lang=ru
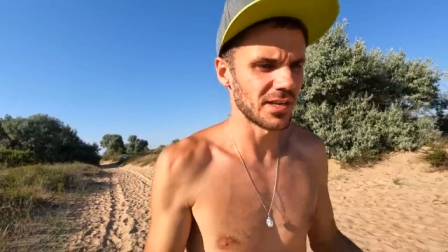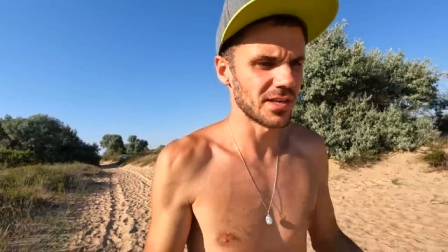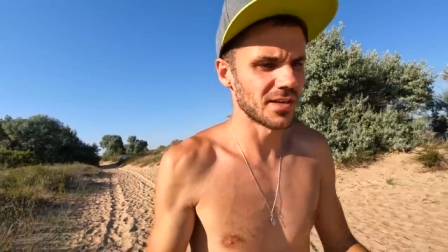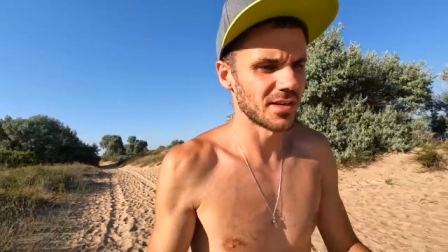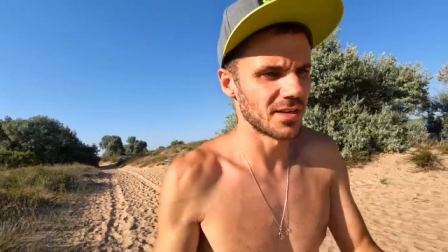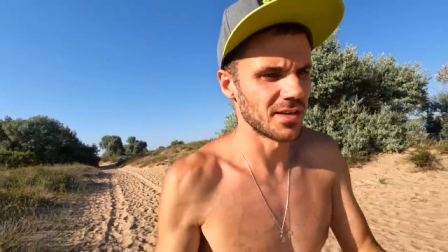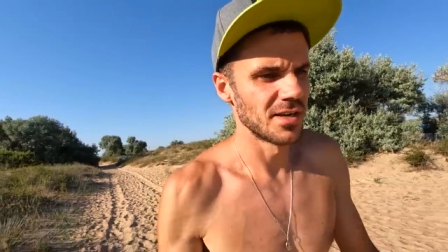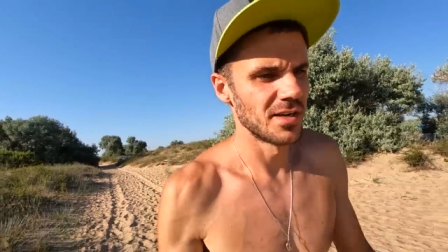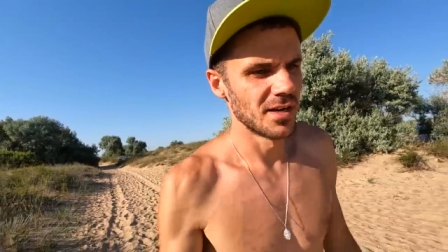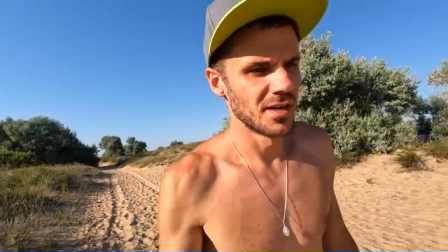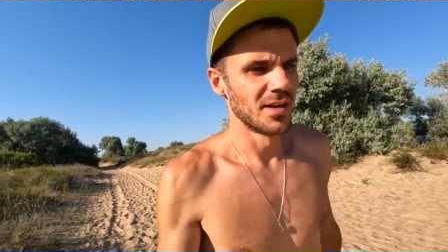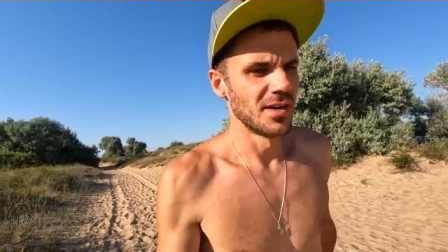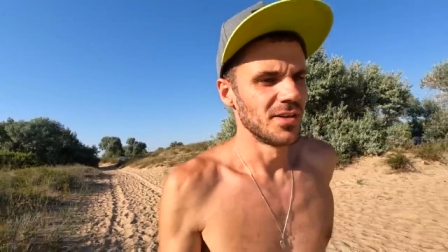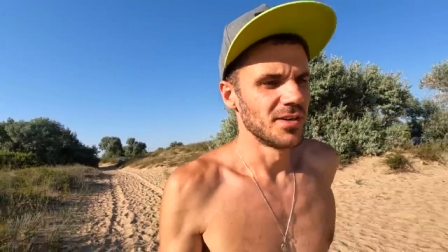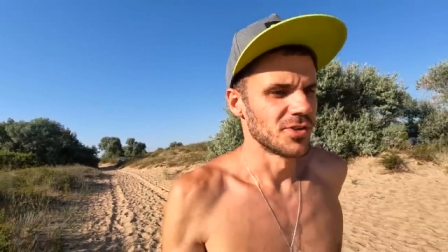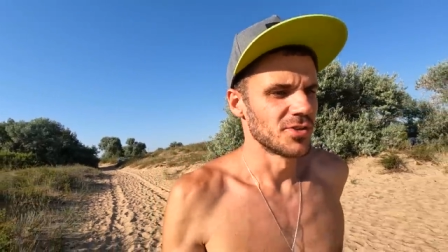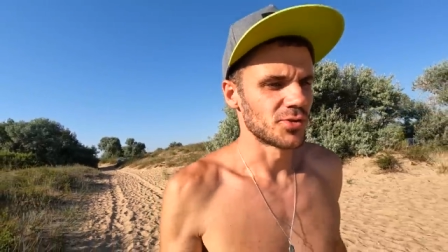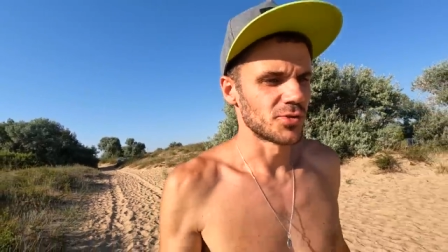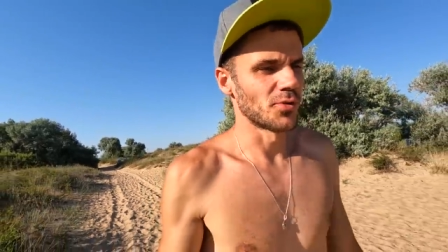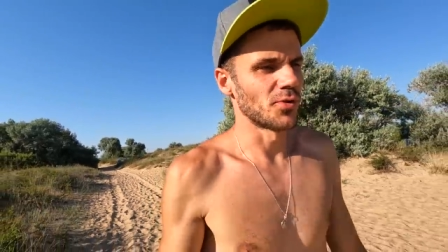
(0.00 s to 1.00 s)
лагерь,
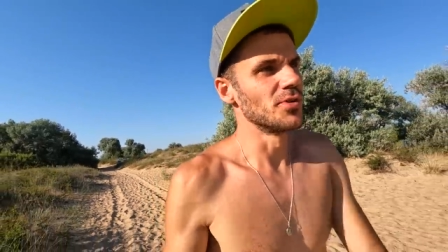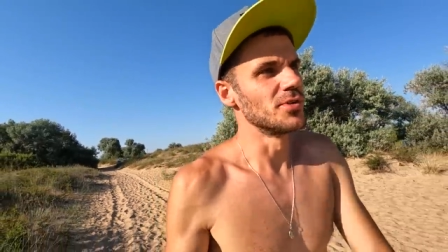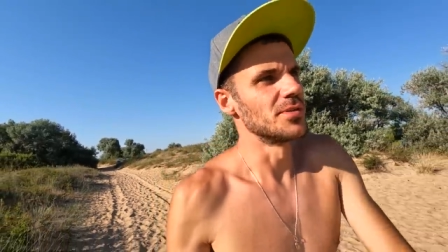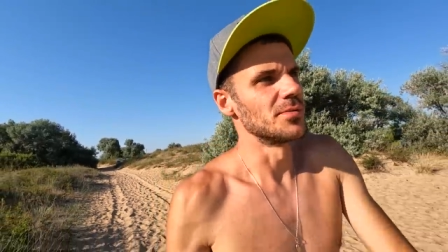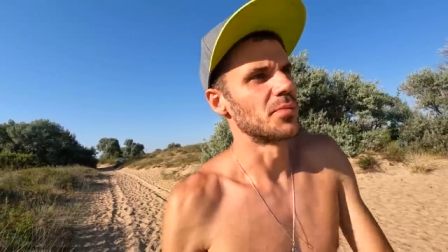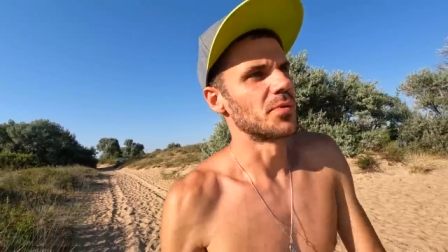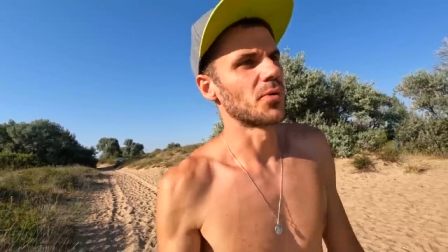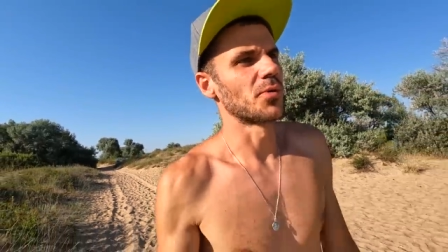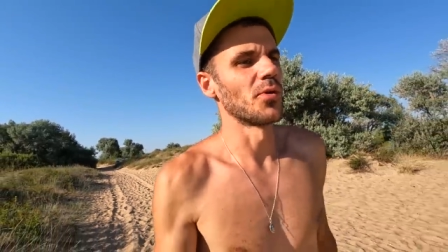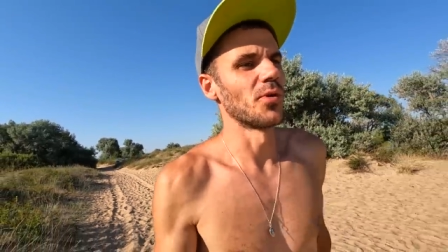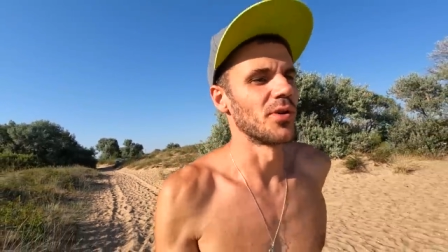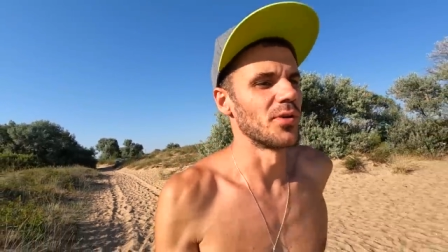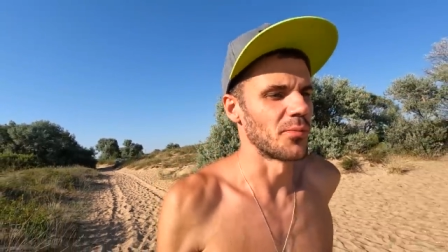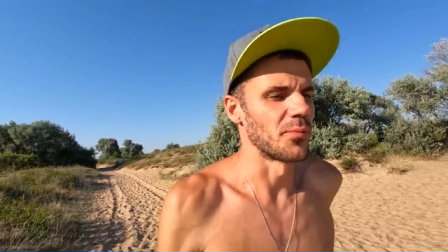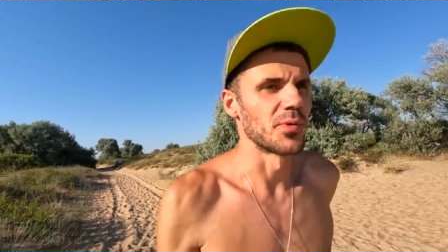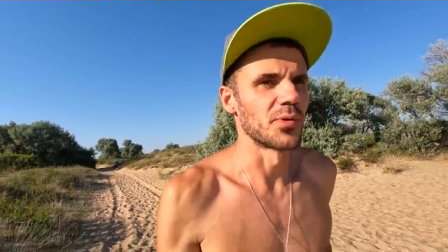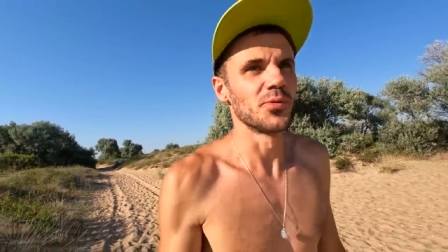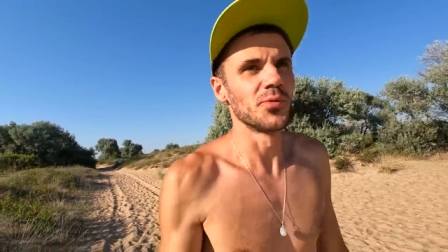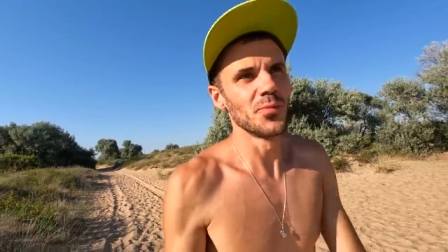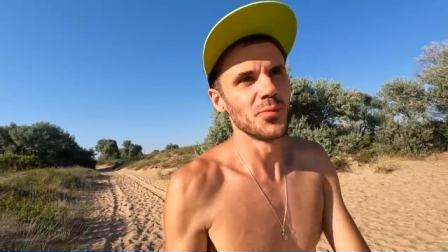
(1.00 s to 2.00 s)
что они
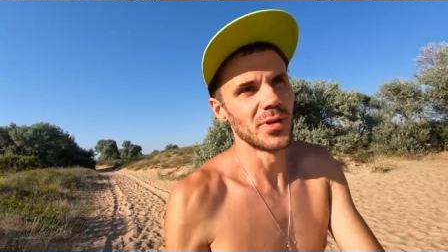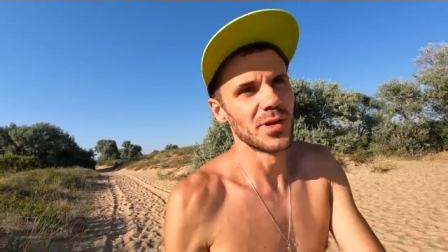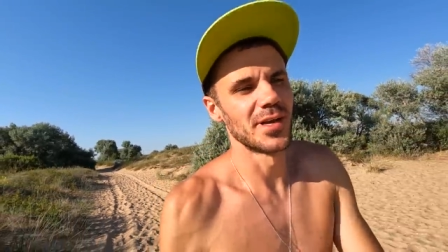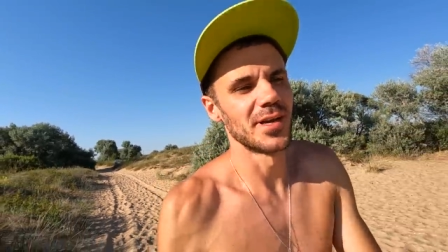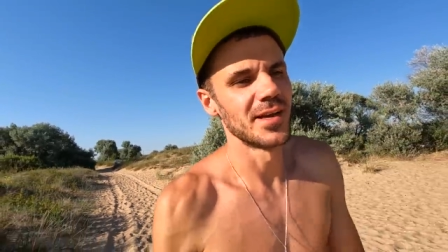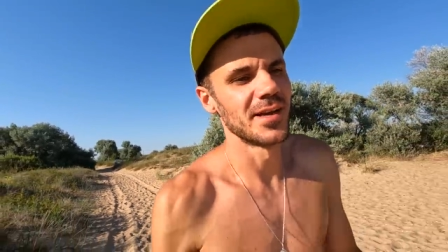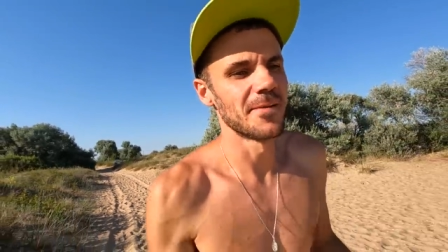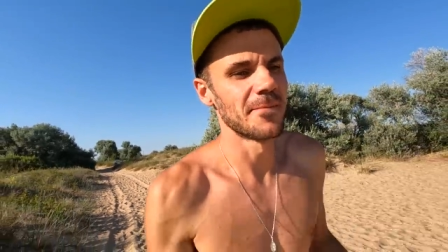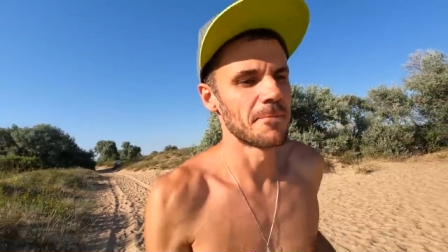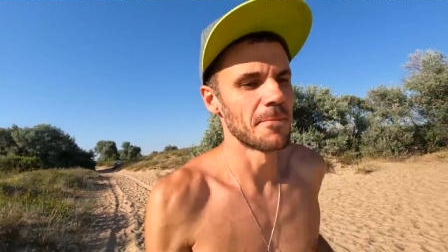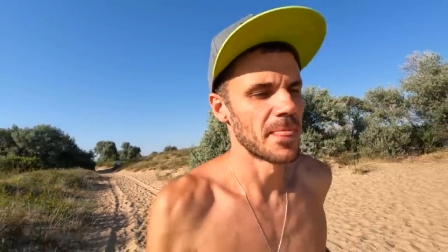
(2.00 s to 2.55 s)
прикольно придумали